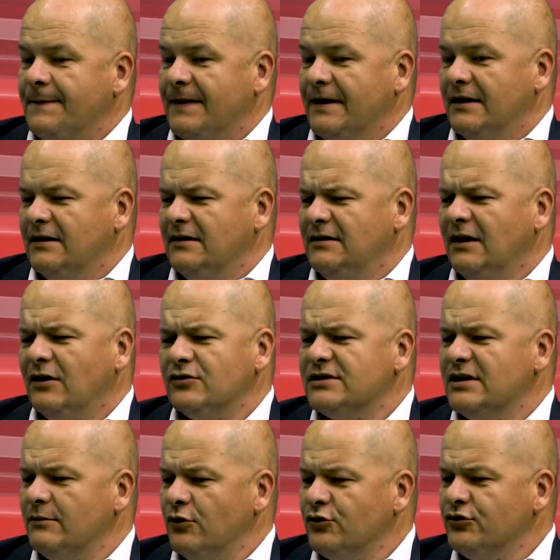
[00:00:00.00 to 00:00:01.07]
E, jako
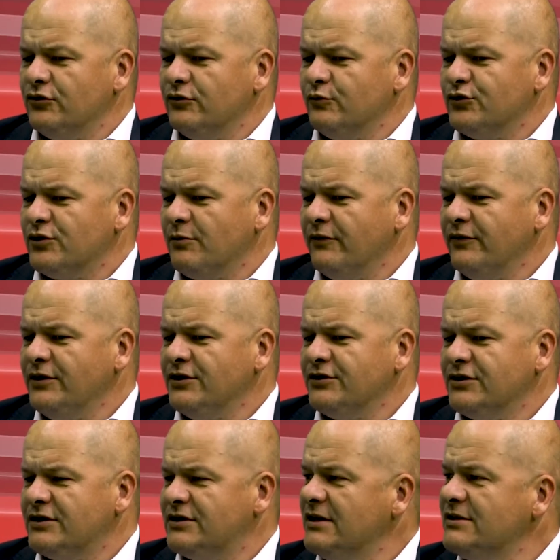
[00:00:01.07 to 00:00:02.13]
samorząd muszę powiedzieć,
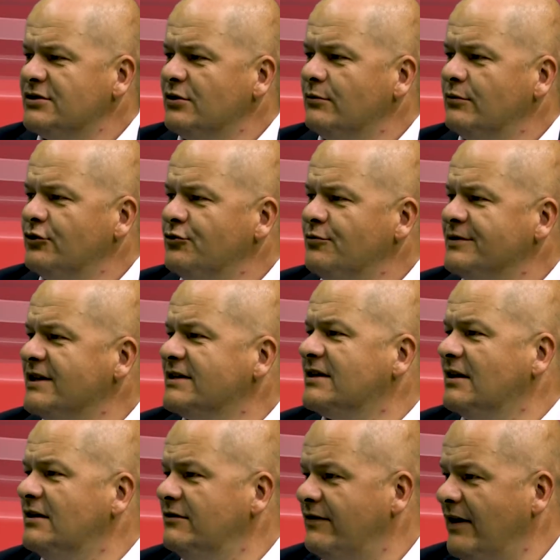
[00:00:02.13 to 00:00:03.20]
że często byliśmy
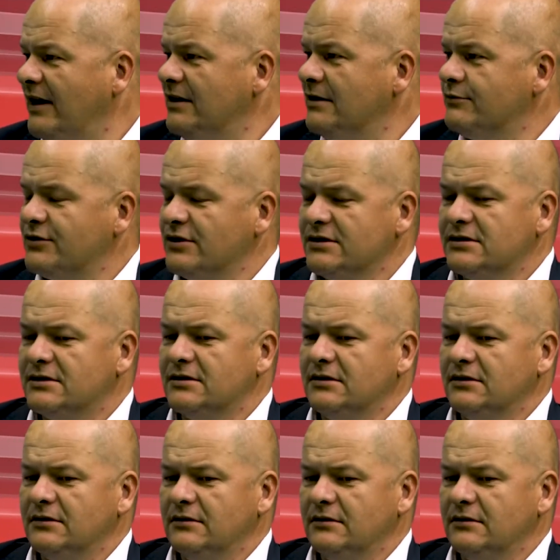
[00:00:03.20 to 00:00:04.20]
zaskakiwani przez e,